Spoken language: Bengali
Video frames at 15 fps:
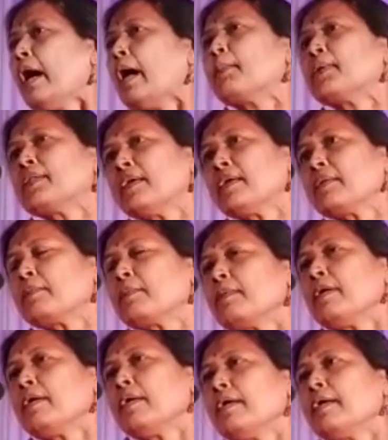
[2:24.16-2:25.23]
আমাদের
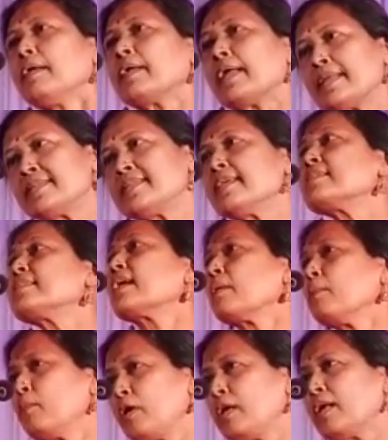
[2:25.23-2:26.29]
রাজ্যের যারা
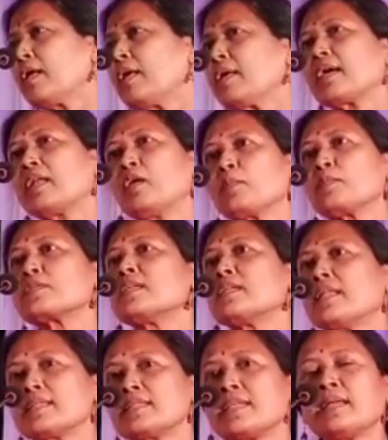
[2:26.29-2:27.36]
মহিলারা এখানে উপস্থিত
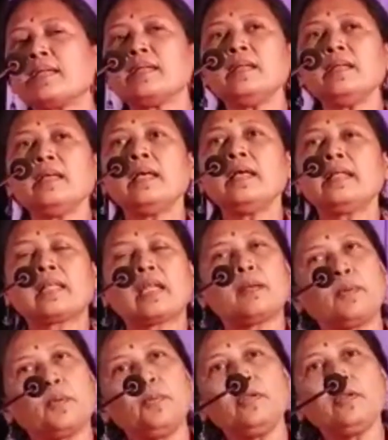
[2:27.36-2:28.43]
আছেন তারা
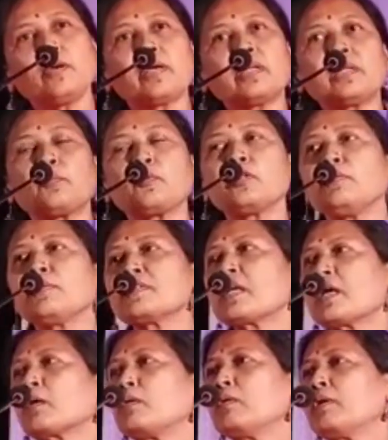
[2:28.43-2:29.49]
বিভিন্ন ক্ষেত্রে প্রতিভার
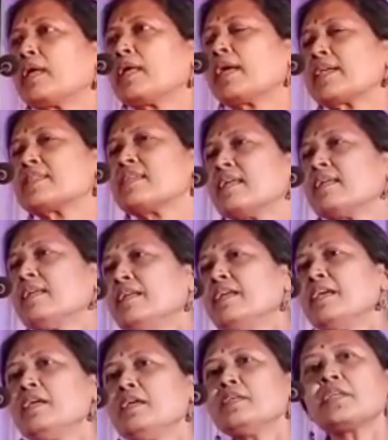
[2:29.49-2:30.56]
স্বাক্ষর রেখে গেছেন
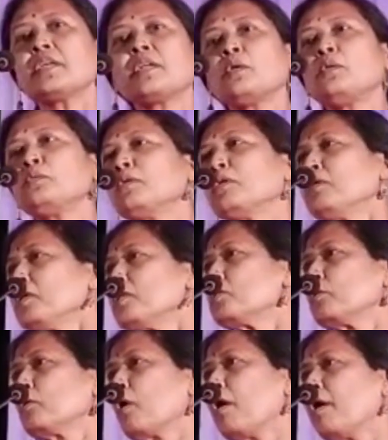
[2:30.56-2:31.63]
সেটা নতুন
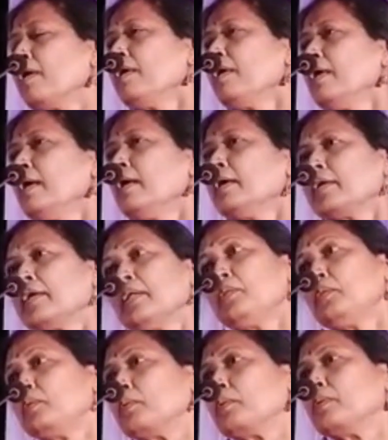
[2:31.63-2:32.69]
কিছু নয়
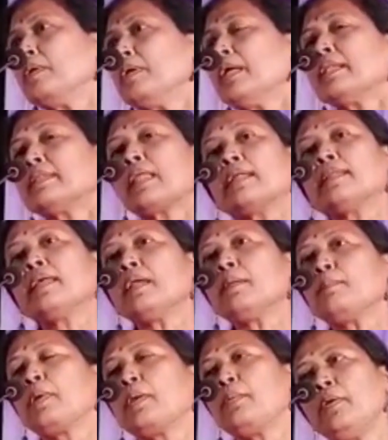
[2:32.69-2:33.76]
কিন্তু তাদের
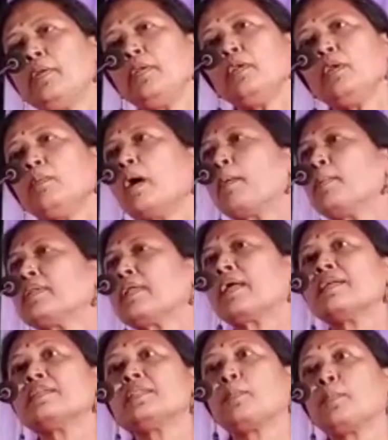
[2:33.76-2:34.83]
বিভিন্নভাবে
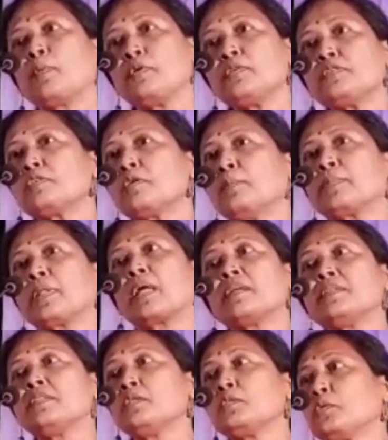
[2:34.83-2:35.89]
তারা যে পরিশ্রম তারা
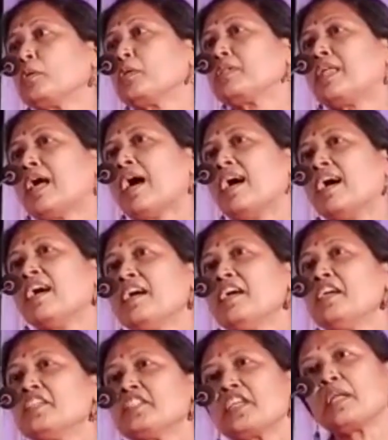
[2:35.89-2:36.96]
যে যোদ্ধা
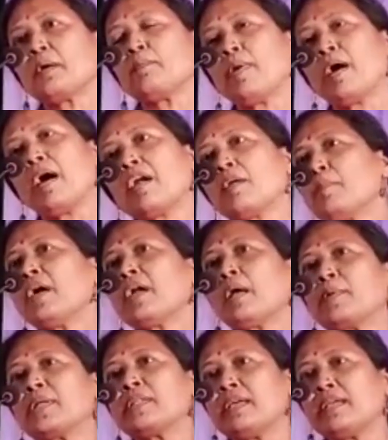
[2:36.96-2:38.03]
সেটা বারবার
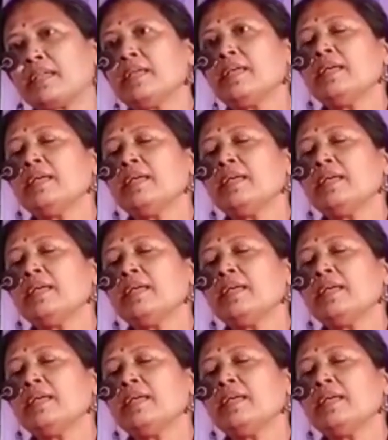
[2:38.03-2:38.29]
আমাদের